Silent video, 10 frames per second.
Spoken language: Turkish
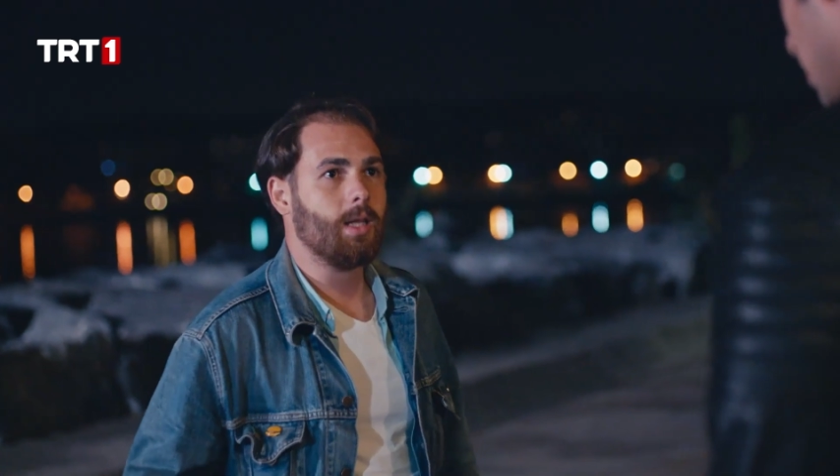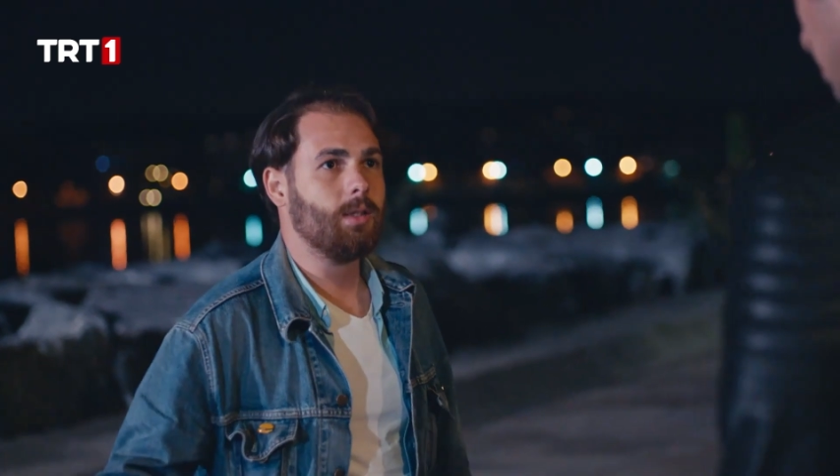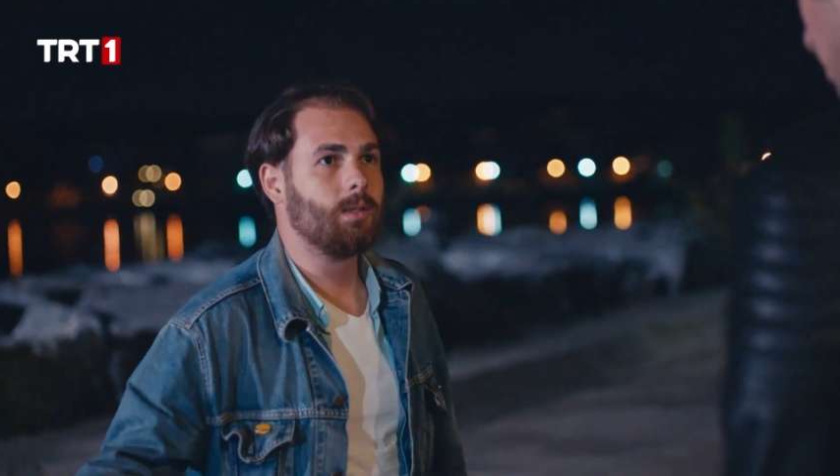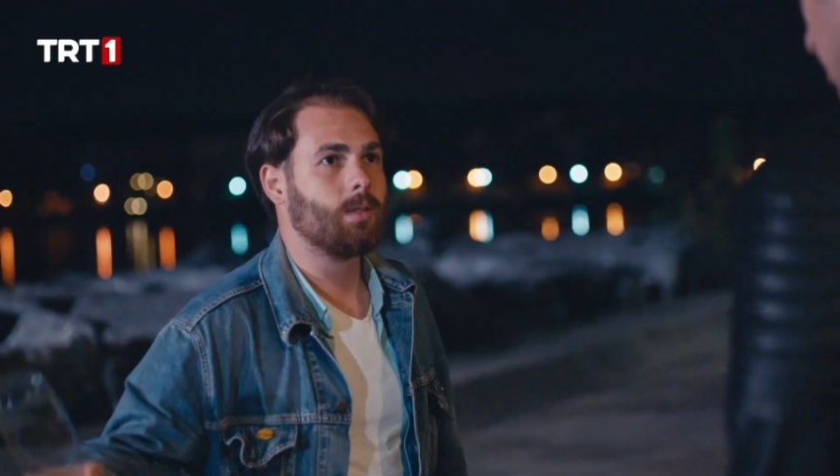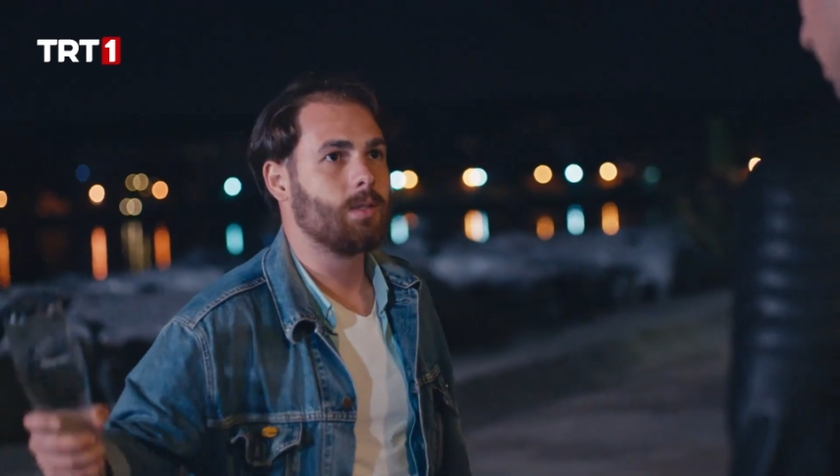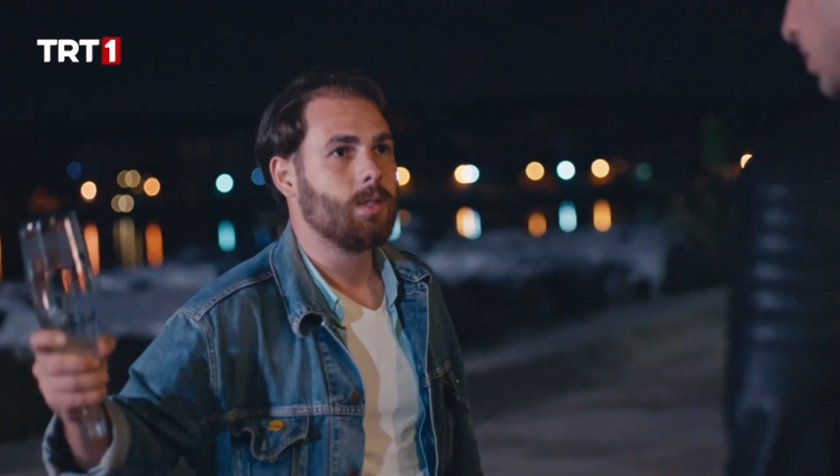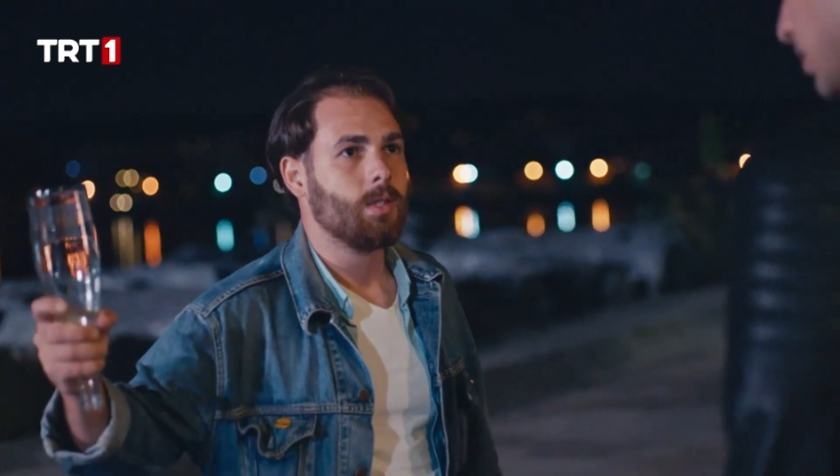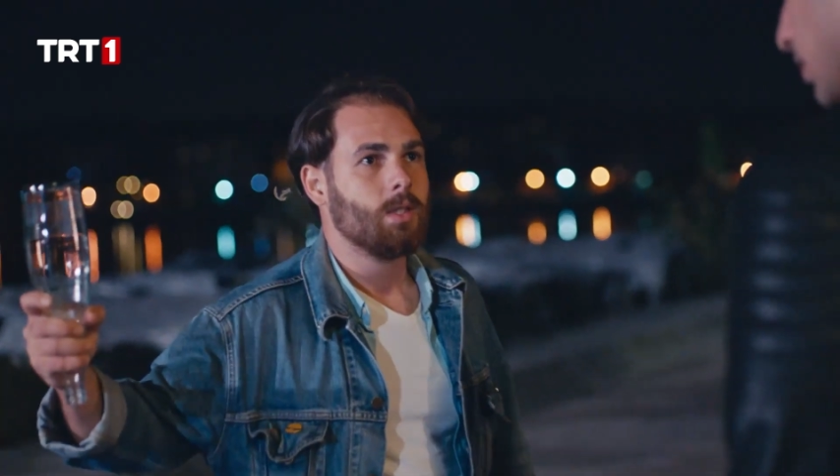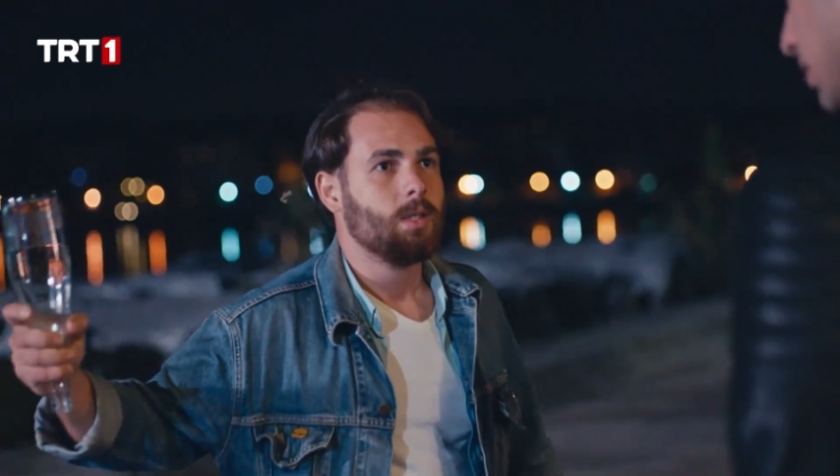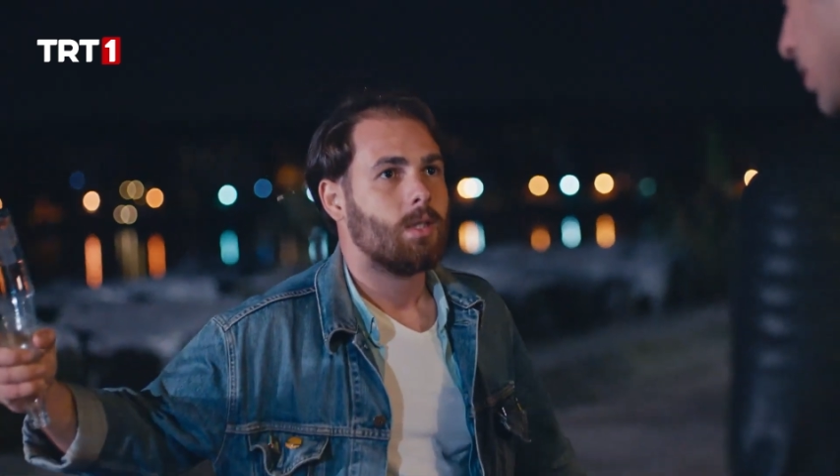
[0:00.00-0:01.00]
lan?
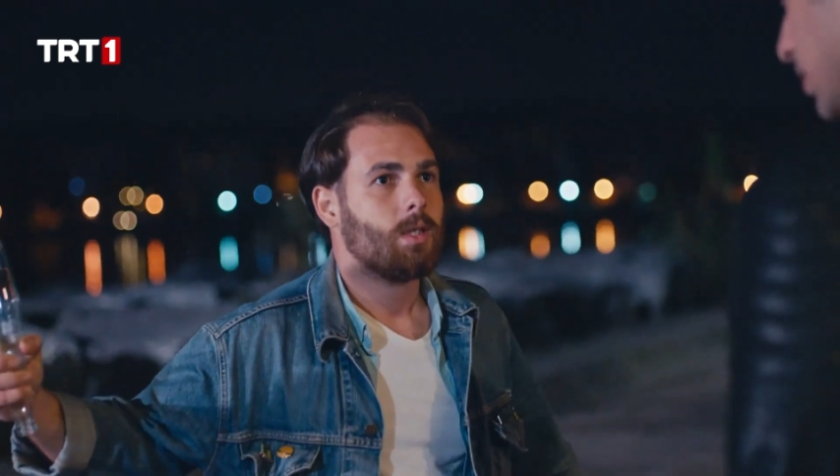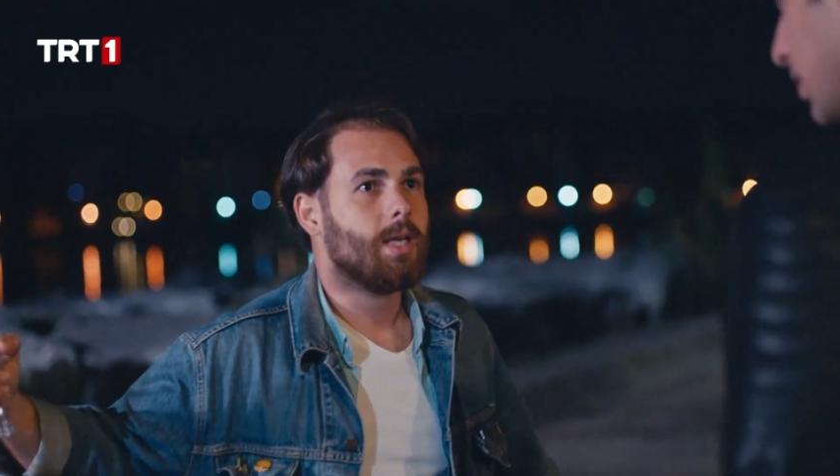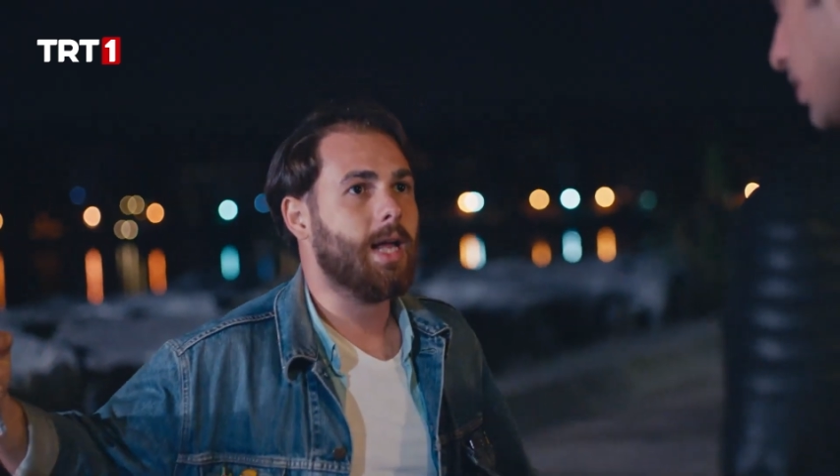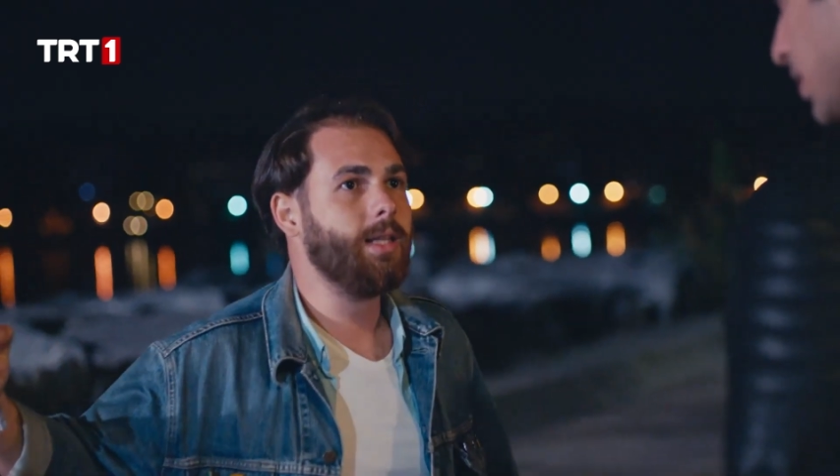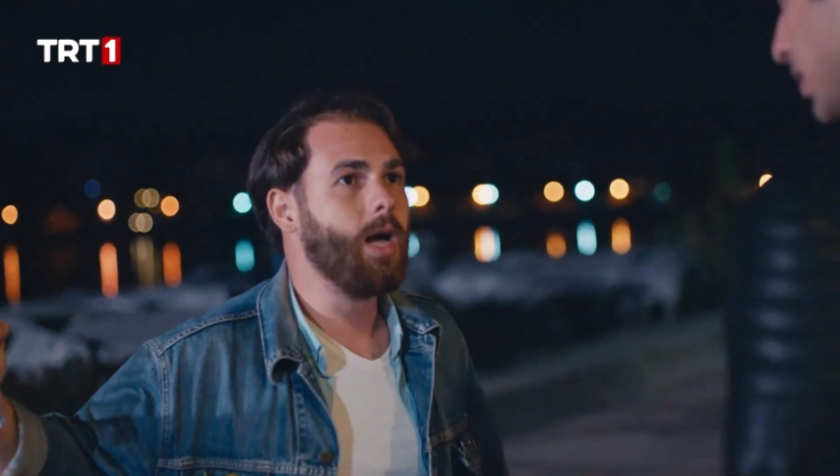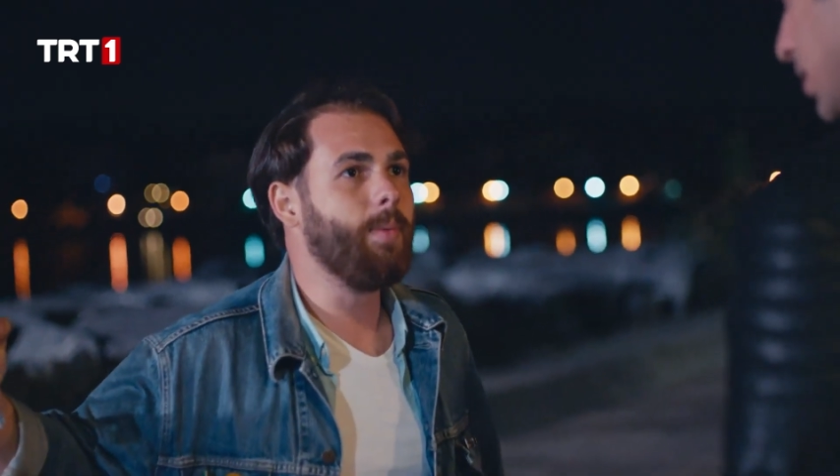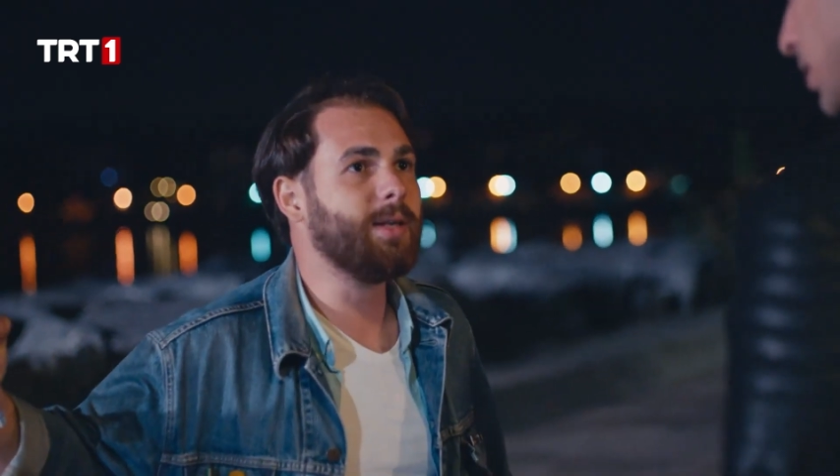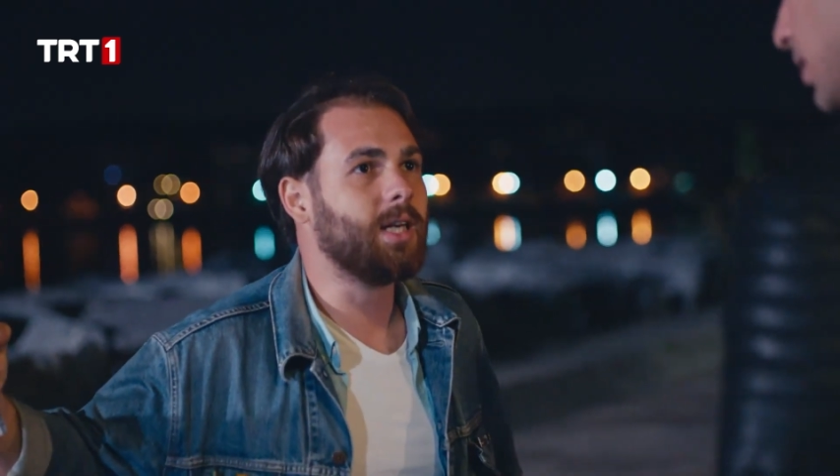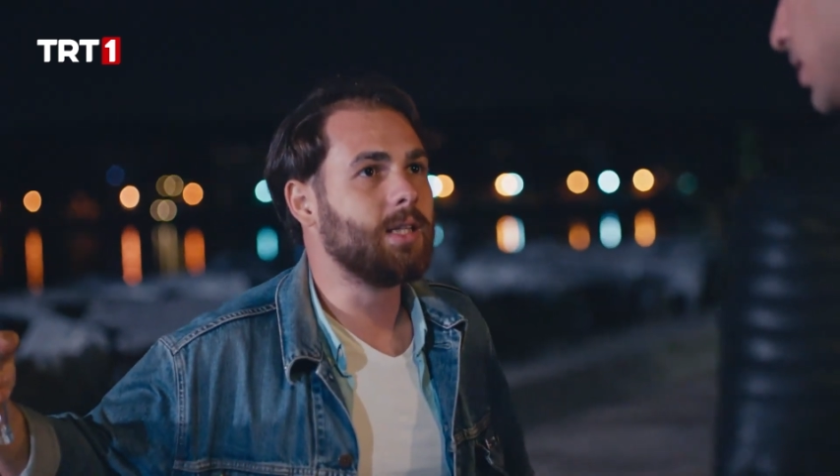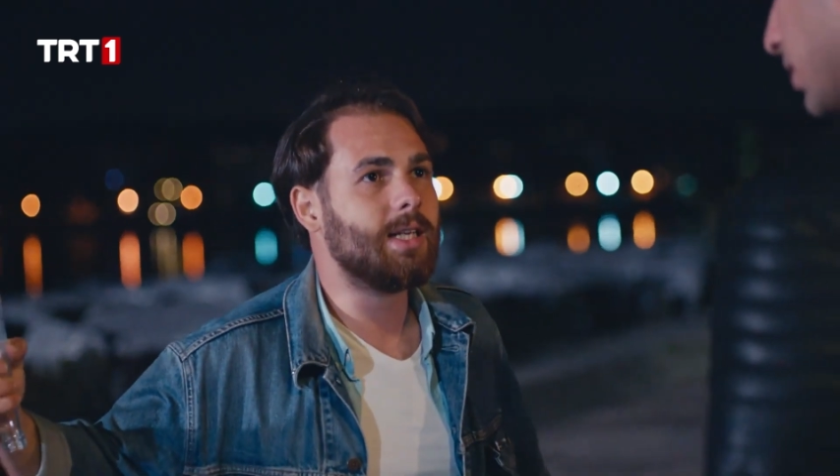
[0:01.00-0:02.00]
Gel ne
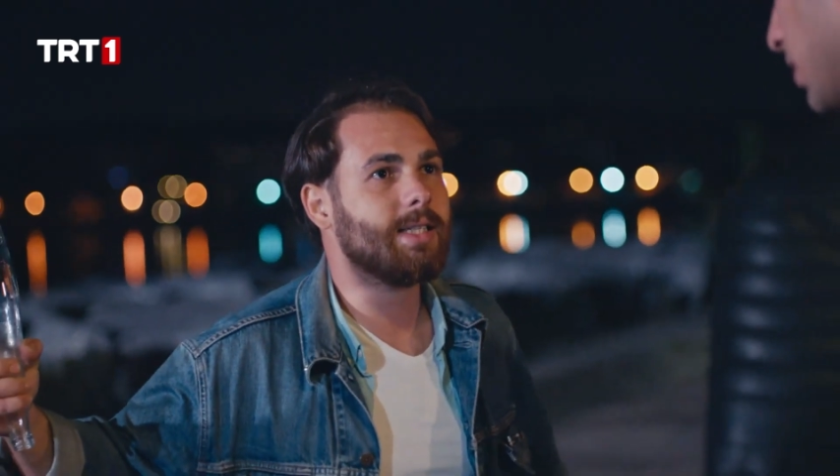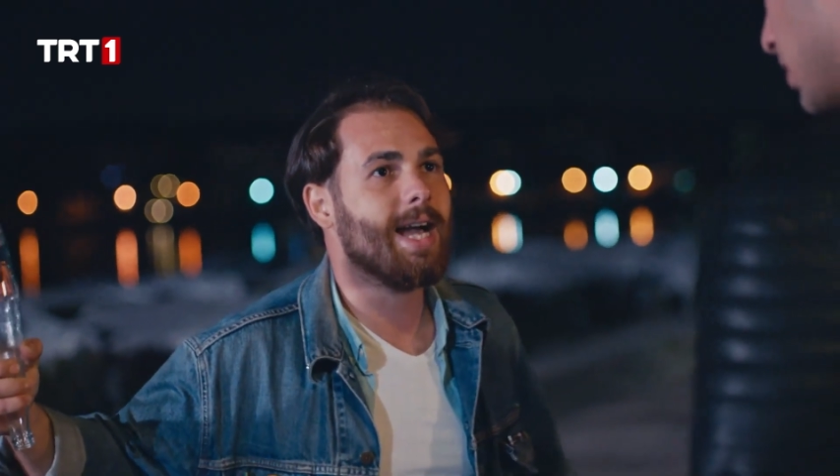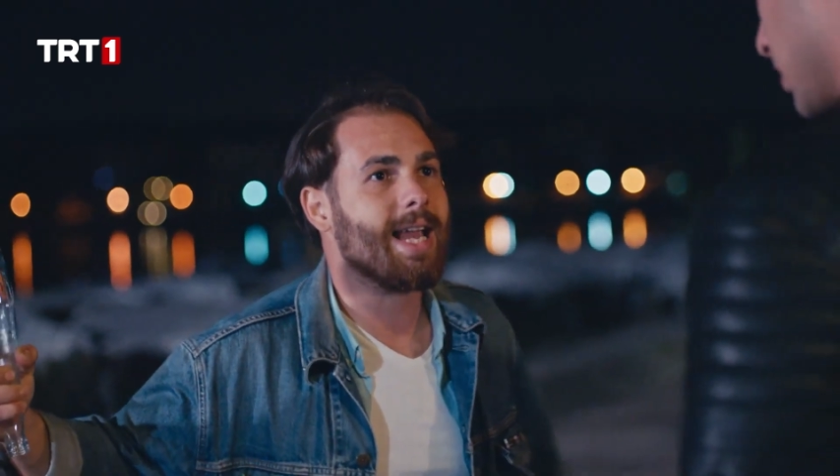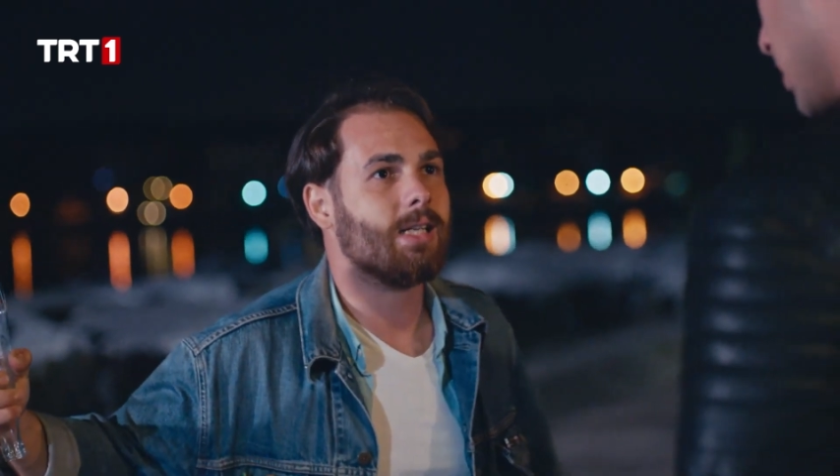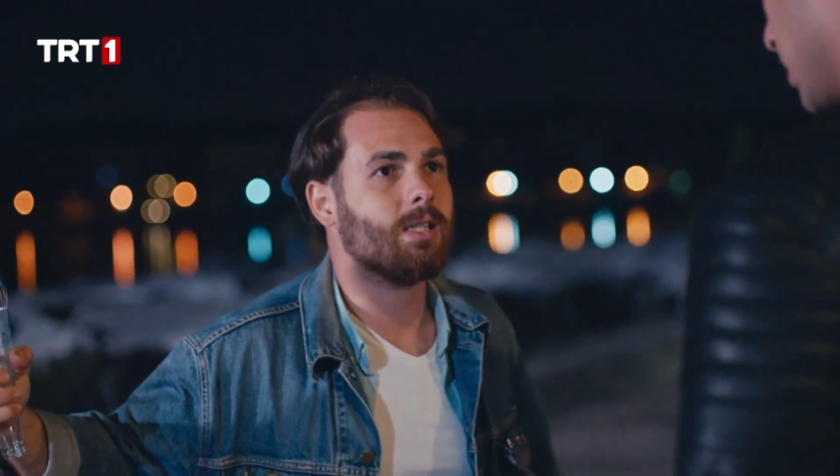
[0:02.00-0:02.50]
yapacaksın lan gel.